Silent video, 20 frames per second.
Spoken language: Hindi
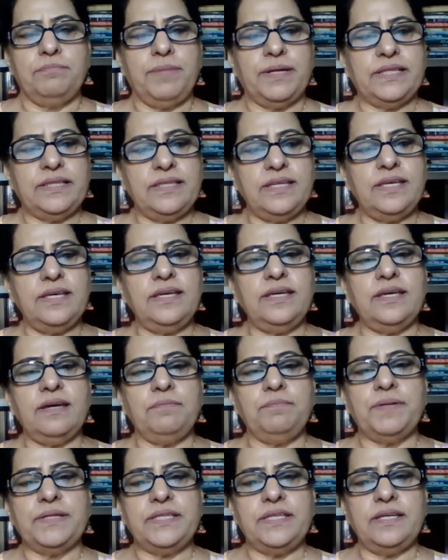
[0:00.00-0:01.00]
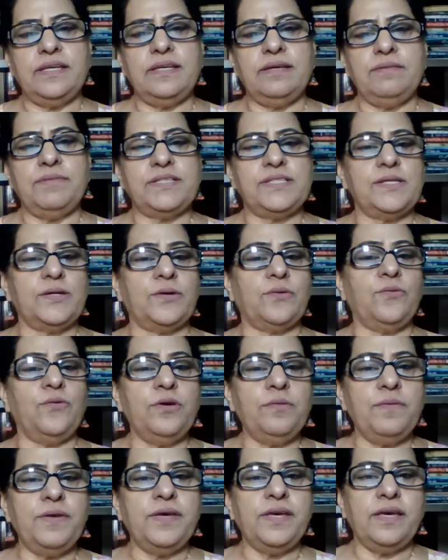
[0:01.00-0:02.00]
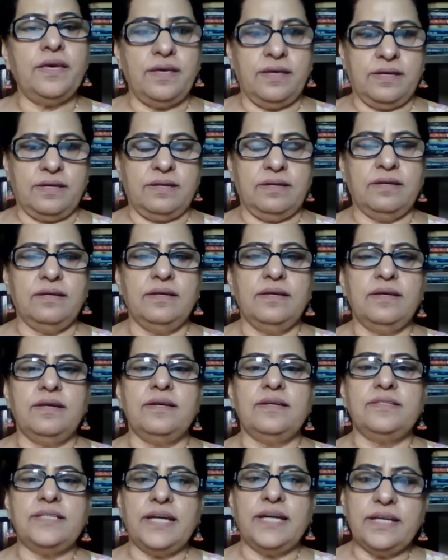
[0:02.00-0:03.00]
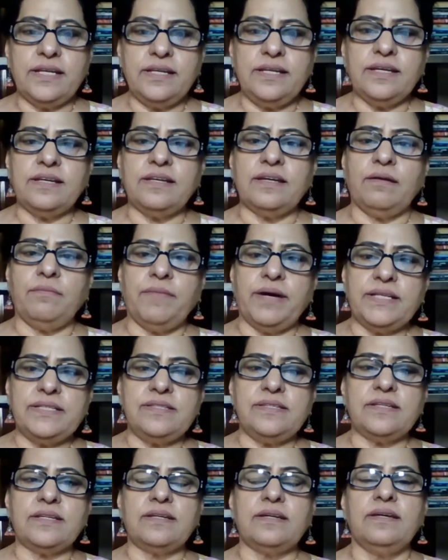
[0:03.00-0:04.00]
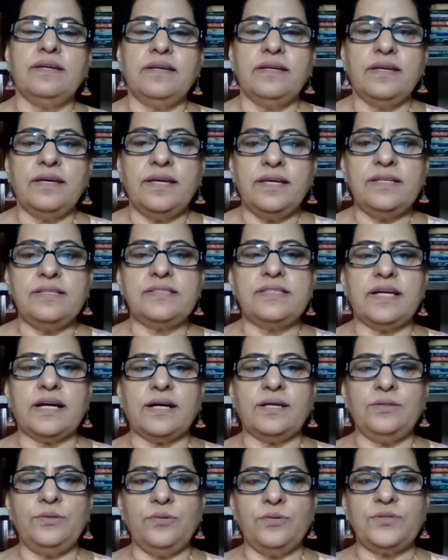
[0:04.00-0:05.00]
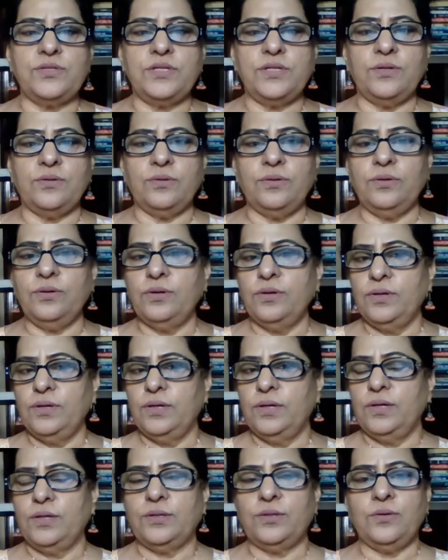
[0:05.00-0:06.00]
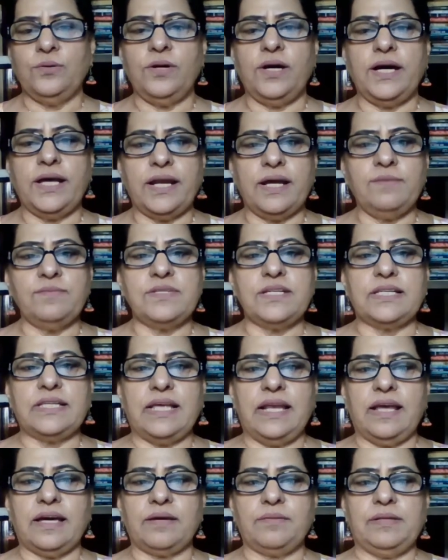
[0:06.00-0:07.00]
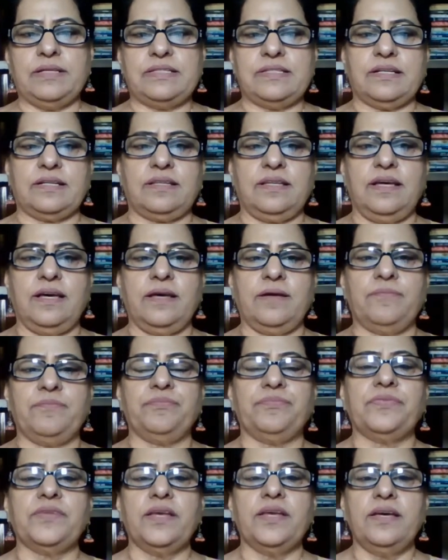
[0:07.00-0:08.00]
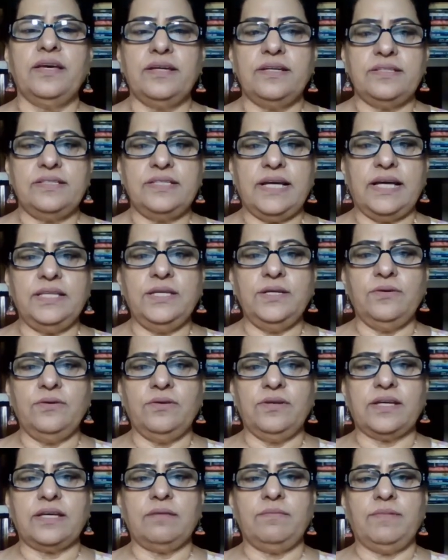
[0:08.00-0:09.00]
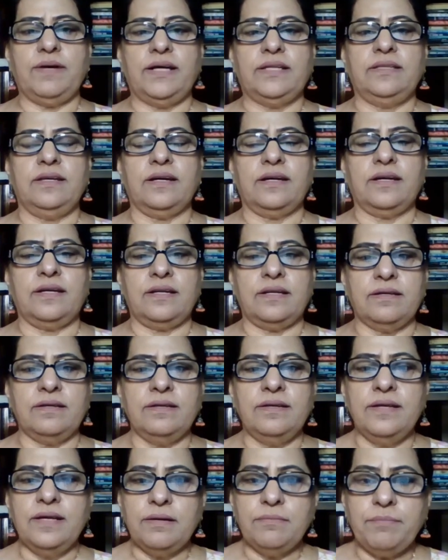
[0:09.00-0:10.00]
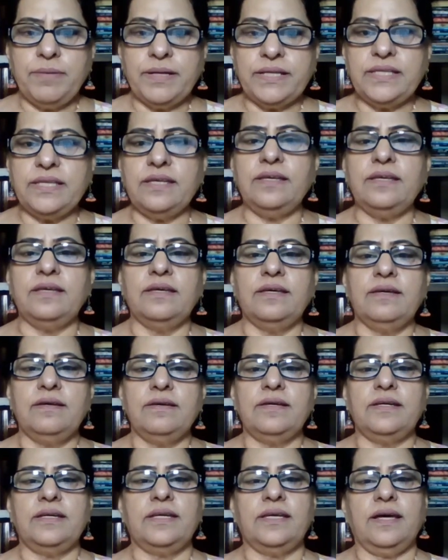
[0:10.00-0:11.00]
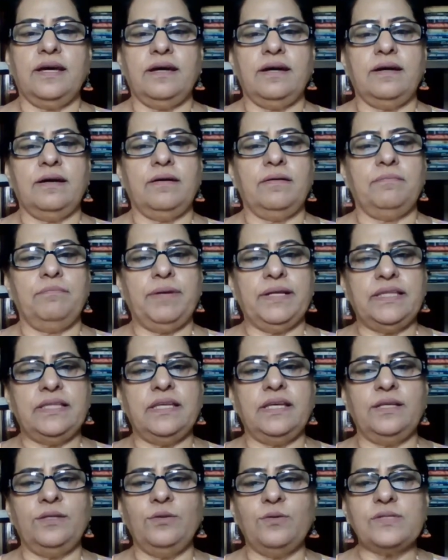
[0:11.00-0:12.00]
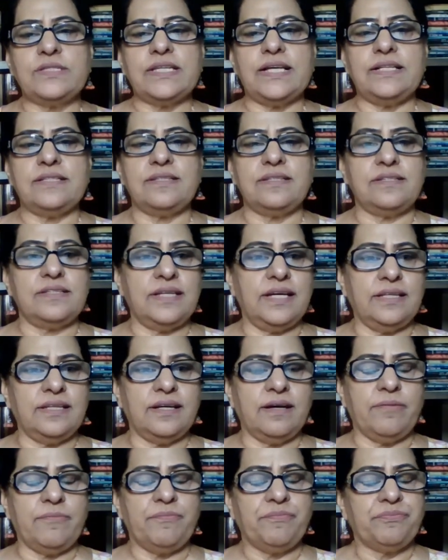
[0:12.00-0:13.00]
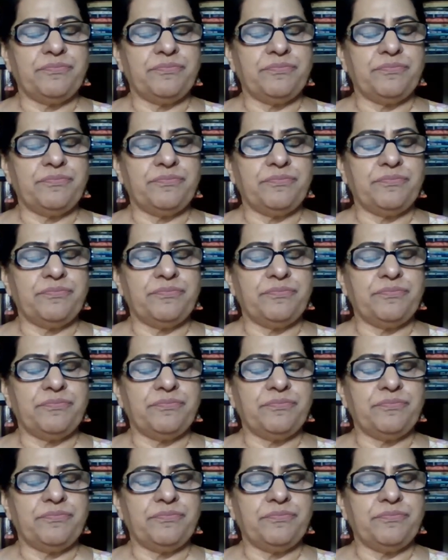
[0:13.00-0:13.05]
पत्नी या पति में से कोई भी एक शारीरिक या मानसिक हिंसा का दोषी हो तो आराम से तलाक मिल सकता है शादी होने के बाद अगर पति या पत्नी दो साल से ज़्यादा